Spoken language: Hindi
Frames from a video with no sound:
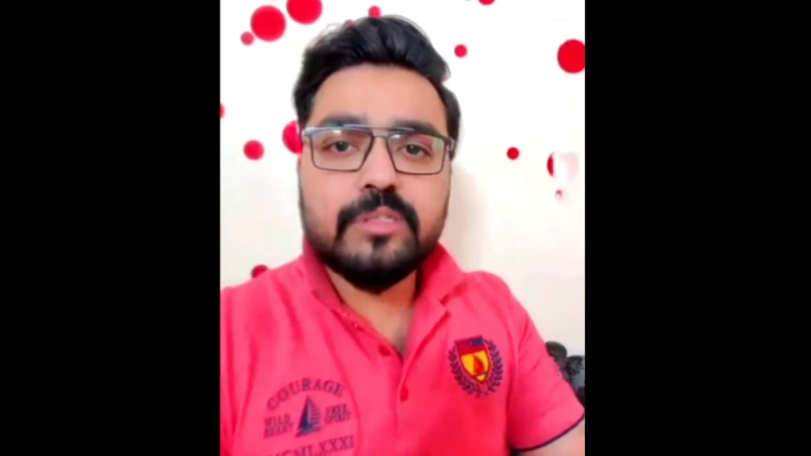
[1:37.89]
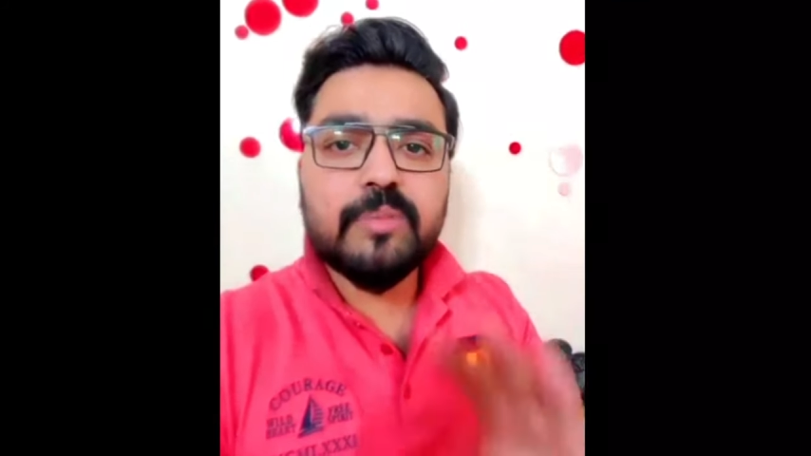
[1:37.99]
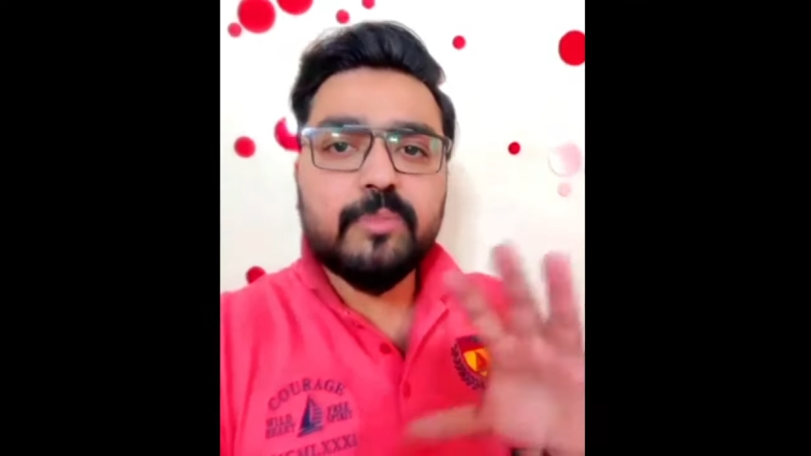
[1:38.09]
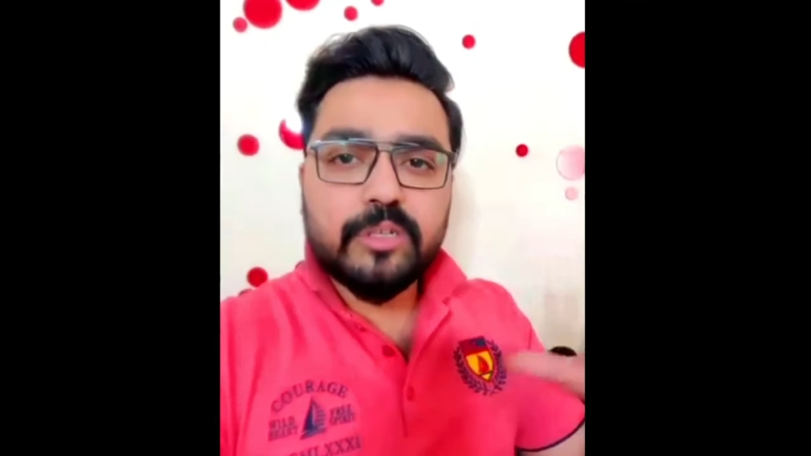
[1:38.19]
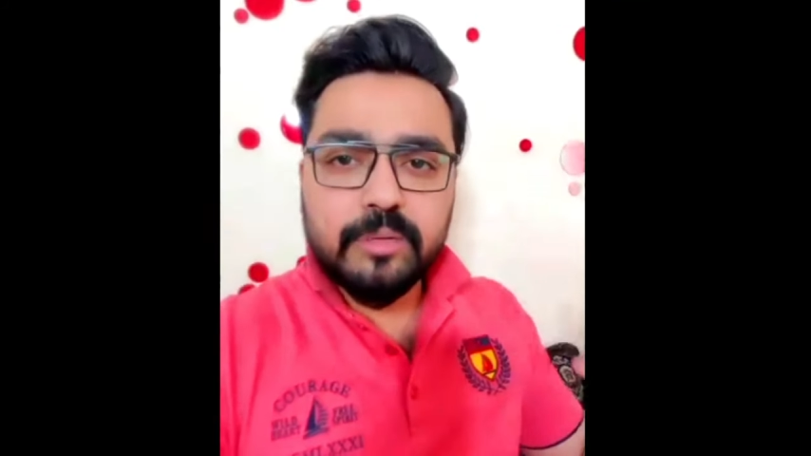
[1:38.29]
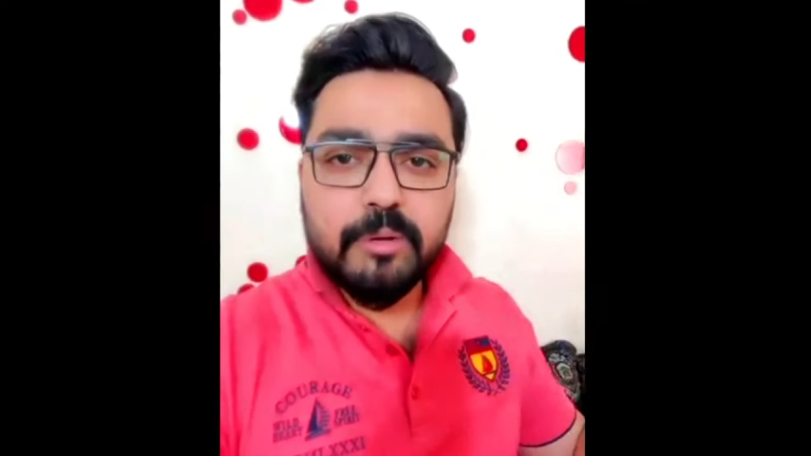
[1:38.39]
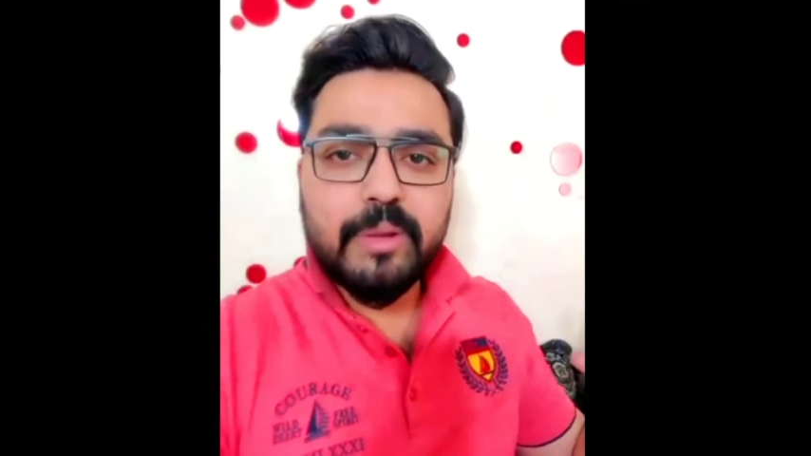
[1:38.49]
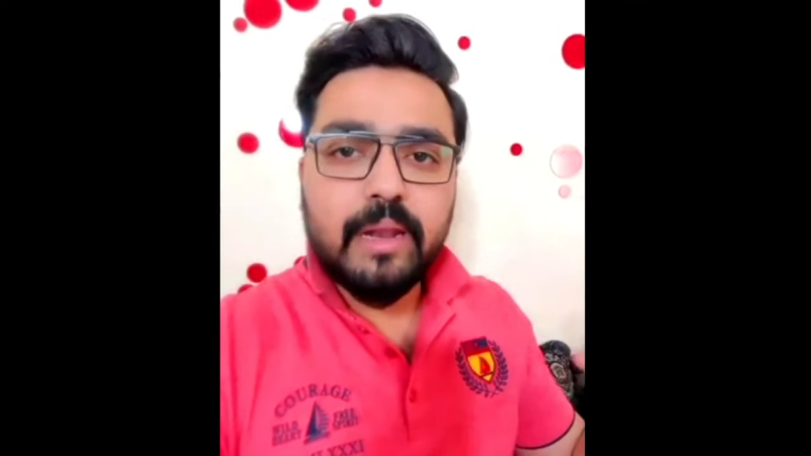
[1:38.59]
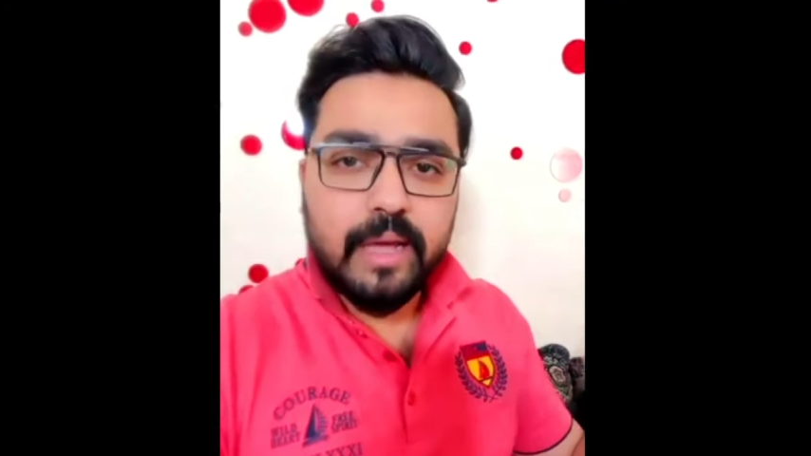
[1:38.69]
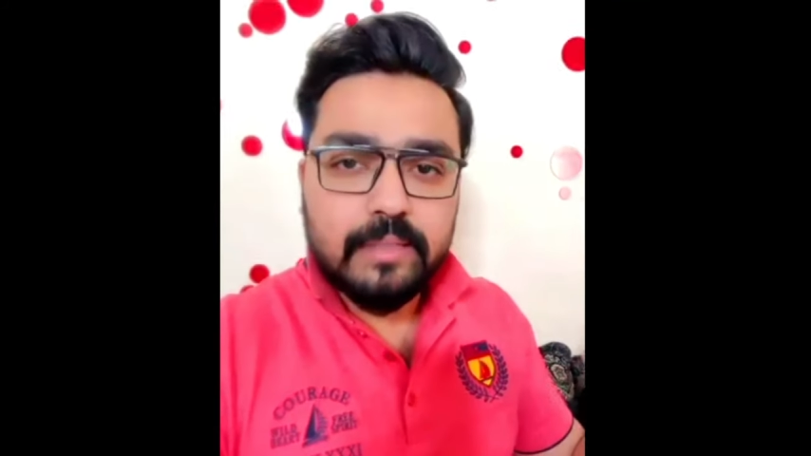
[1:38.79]
जिसके प्रोडक्शन
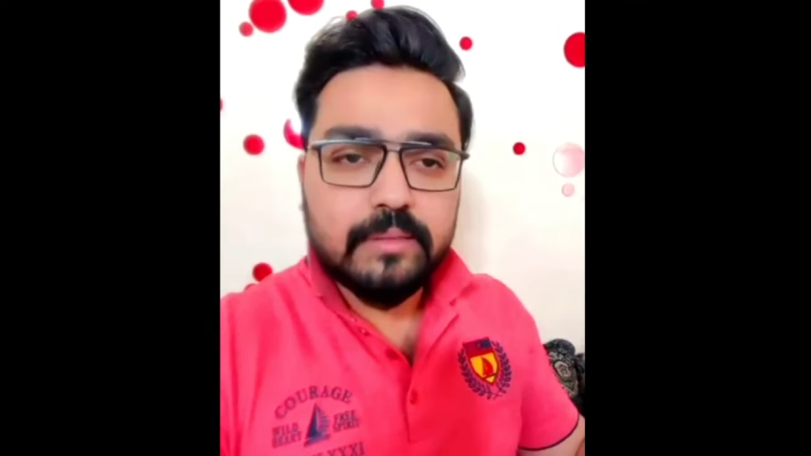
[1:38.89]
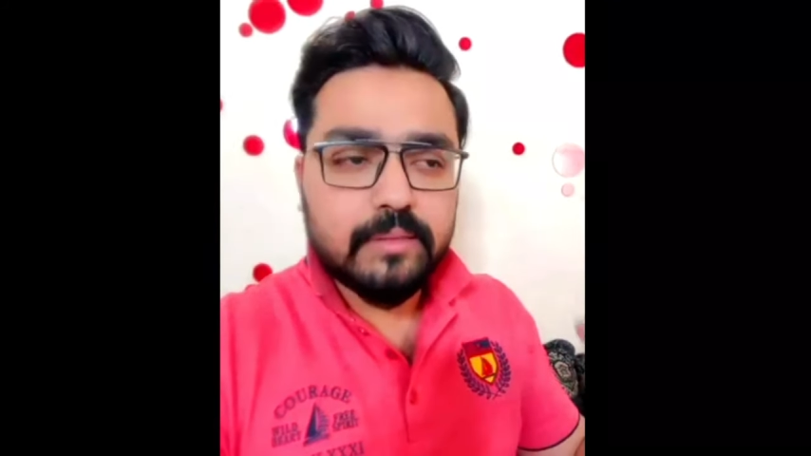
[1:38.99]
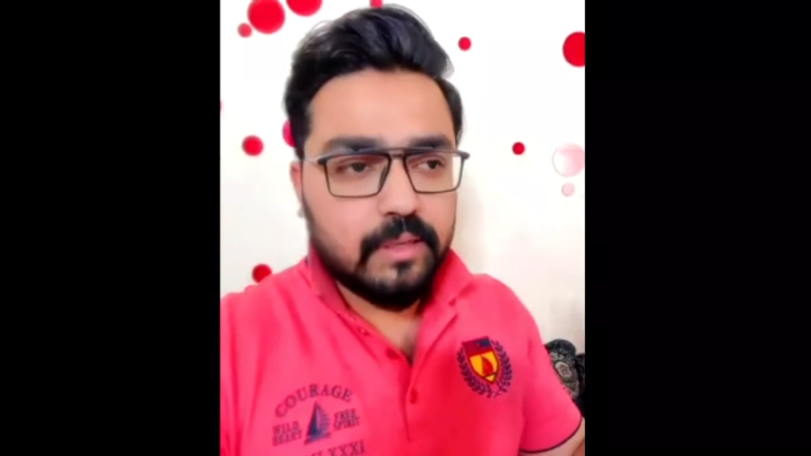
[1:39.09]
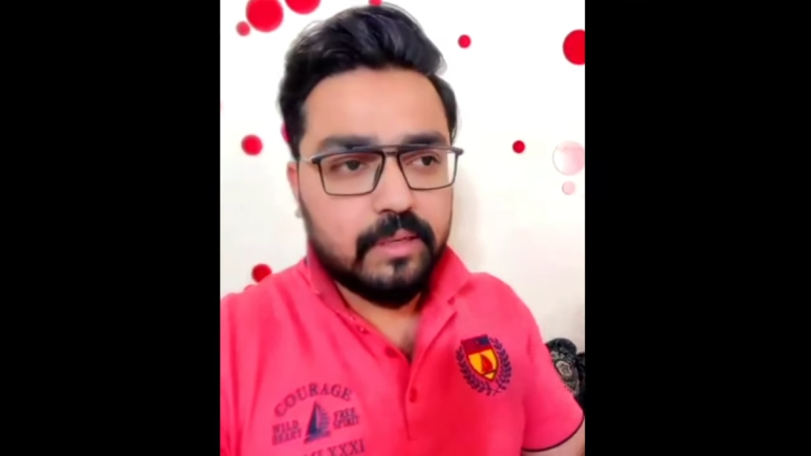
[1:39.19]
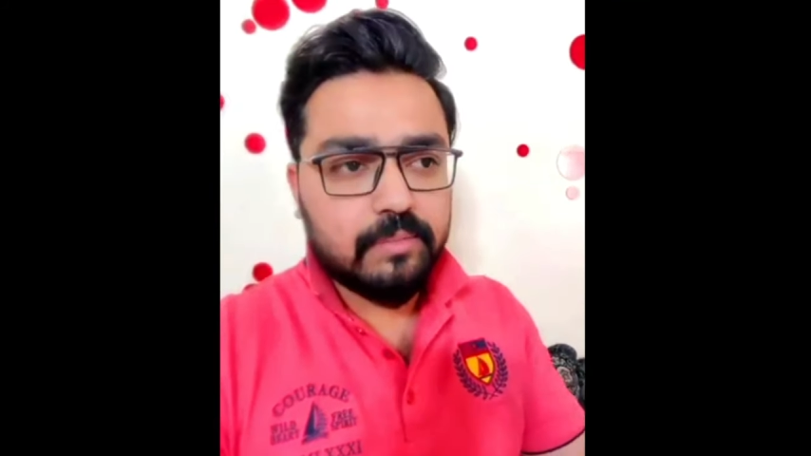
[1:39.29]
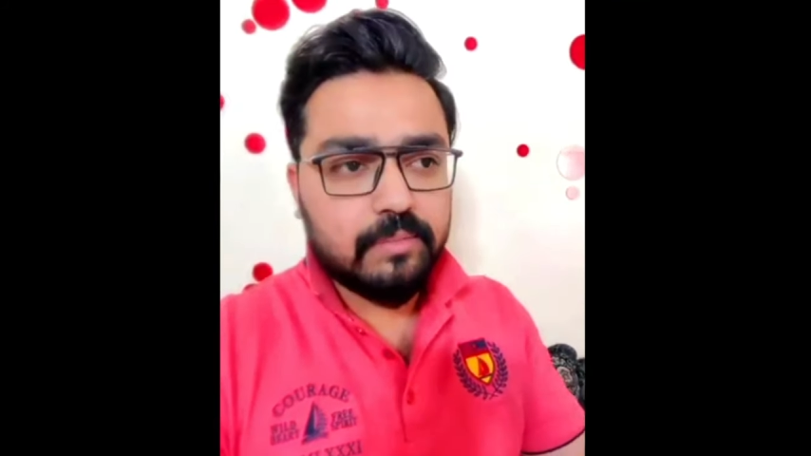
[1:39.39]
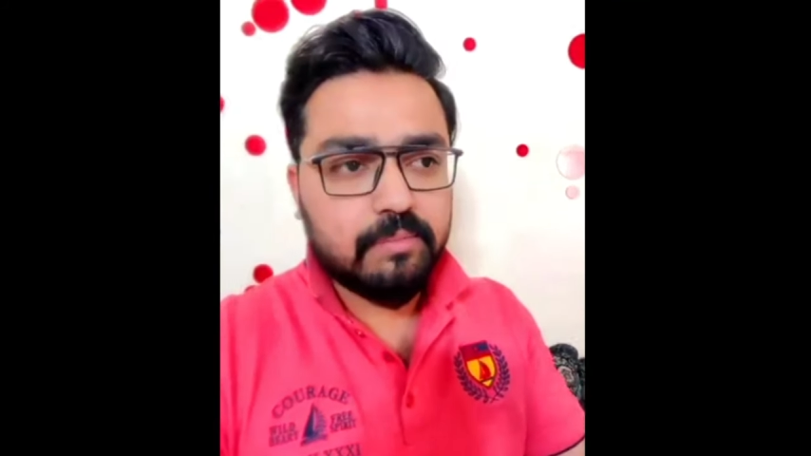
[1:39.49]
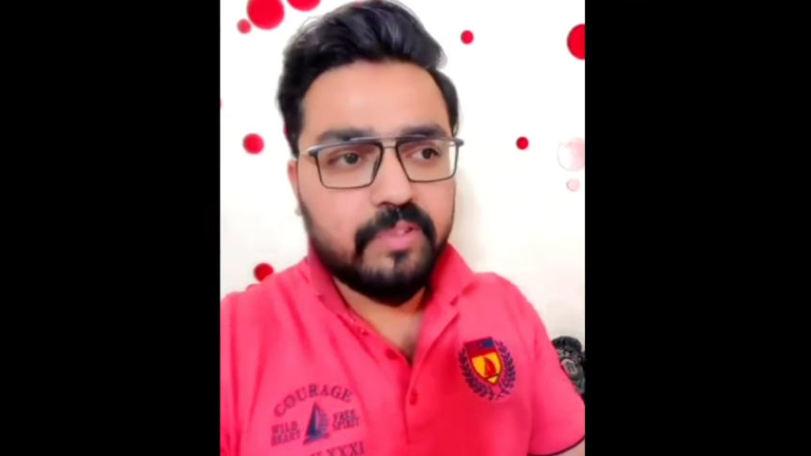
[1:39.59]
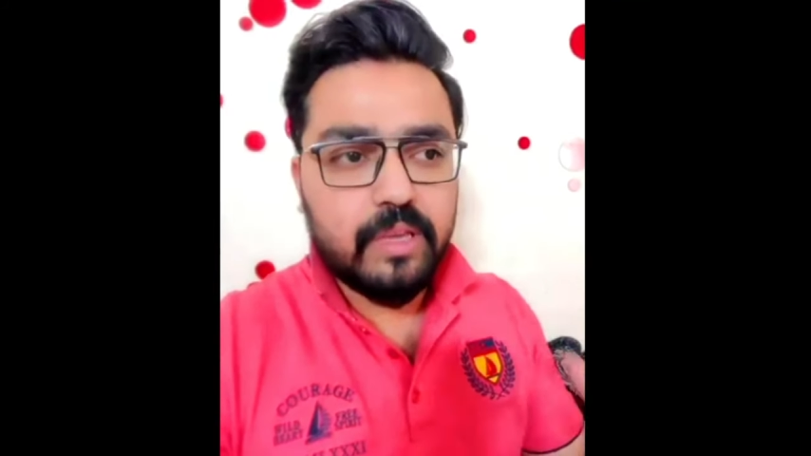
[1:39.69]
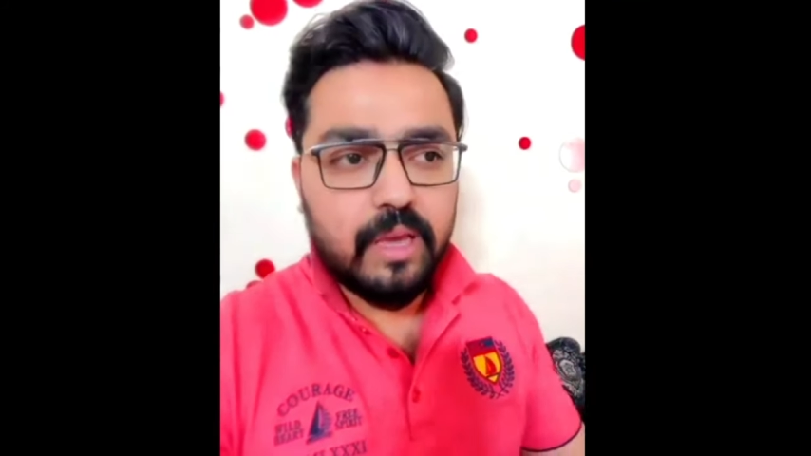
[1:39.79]
पर मैं लास्ट
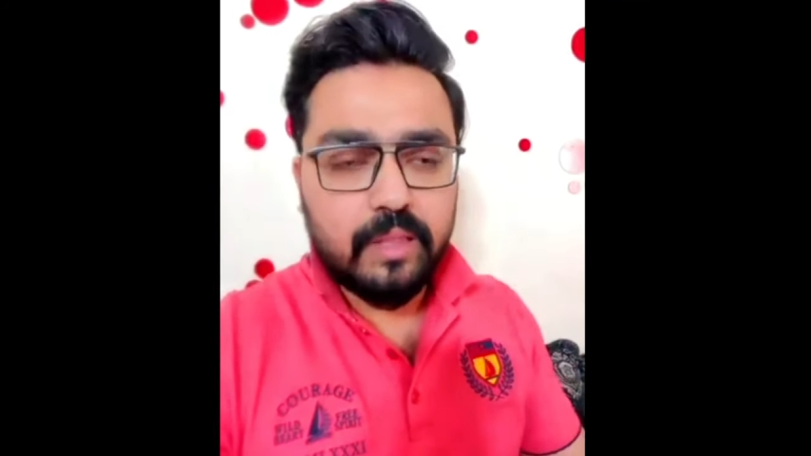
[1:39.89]
वीक